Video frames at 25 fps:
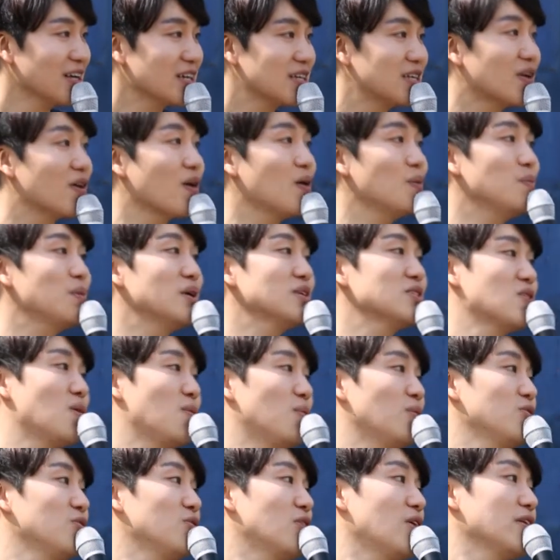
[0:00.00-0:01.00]
그것만
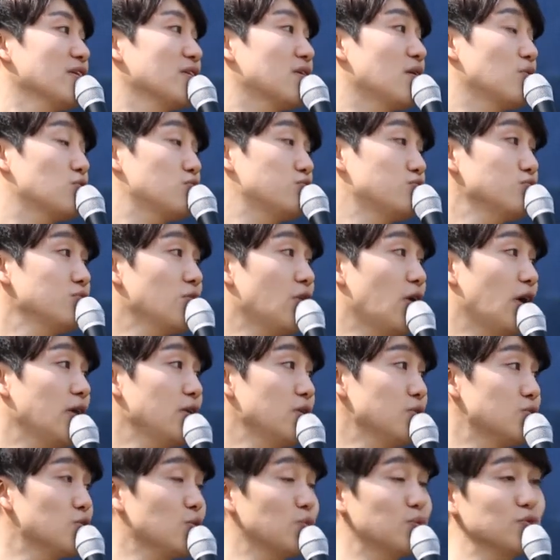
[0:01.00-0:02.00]
전문들하니까 국내
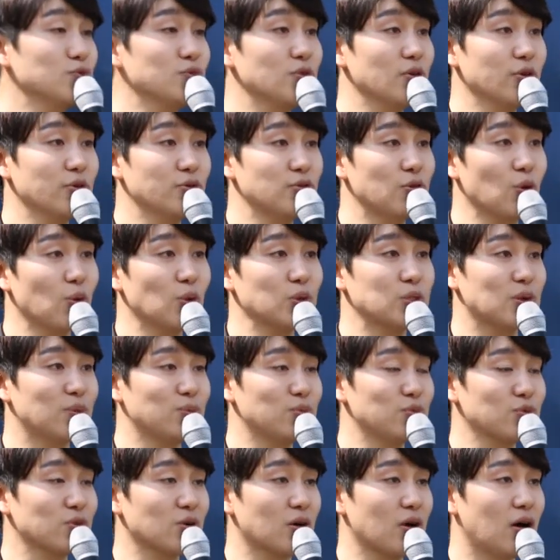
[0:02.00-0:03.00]
하늘소 풍뎅이 최고
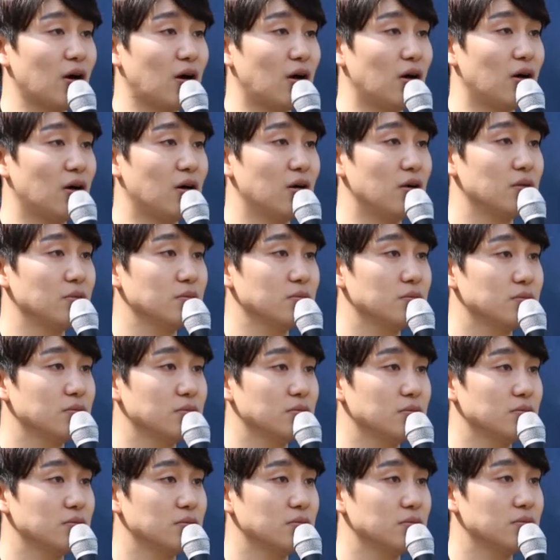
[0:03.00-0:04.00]
전문가
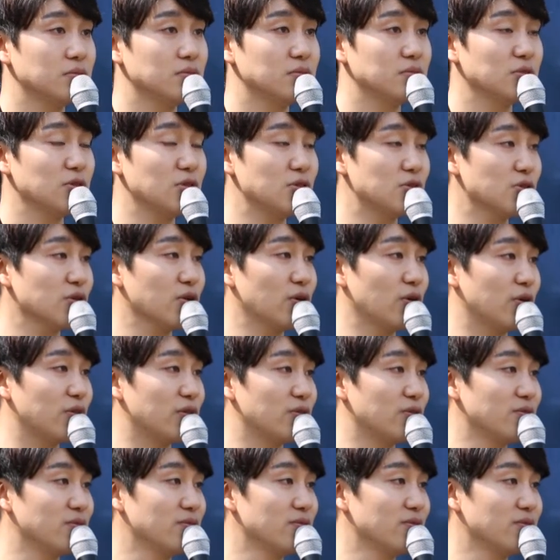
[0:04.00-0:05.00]
이승현
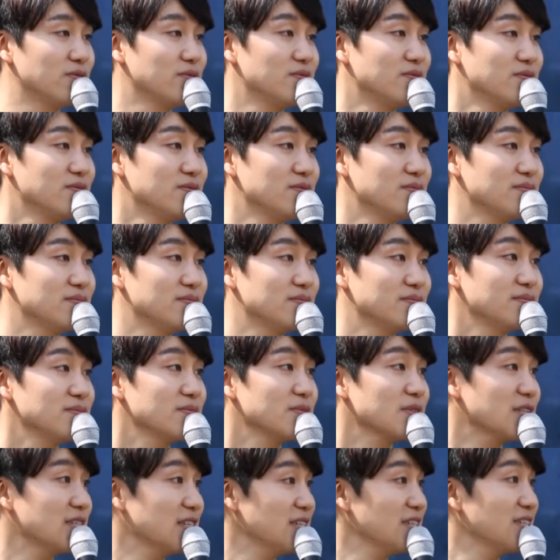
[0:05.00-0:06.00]

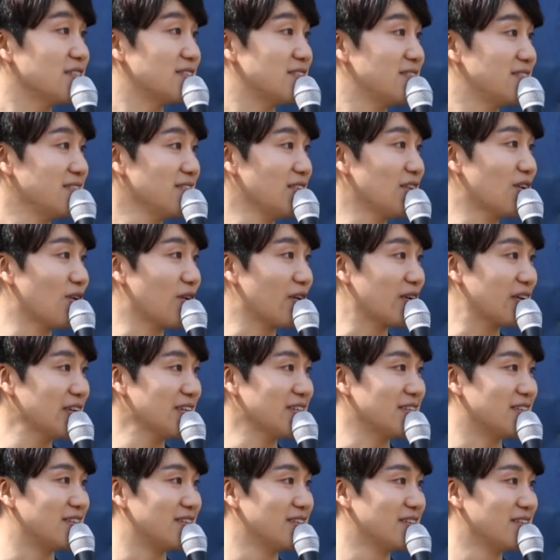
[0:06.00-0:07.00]
끝 이건
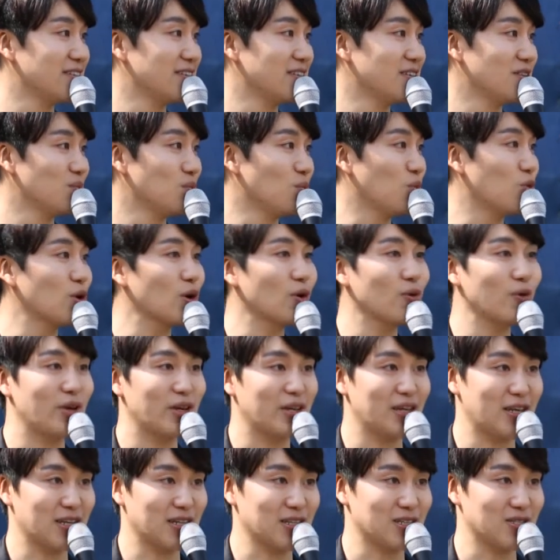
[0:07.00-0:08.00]
끝 뭐라고
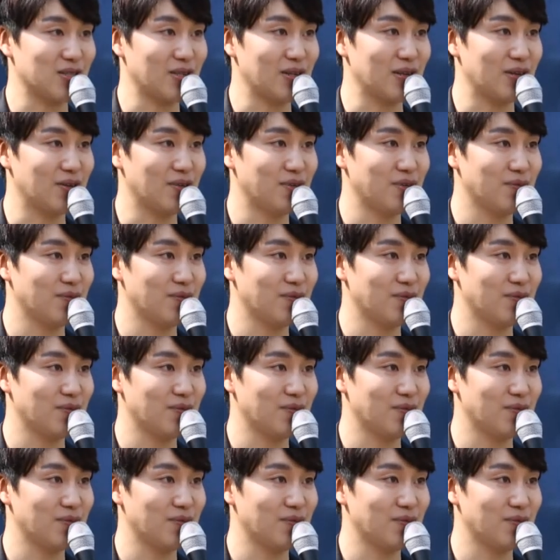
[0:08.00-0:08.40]
얘기하겠어요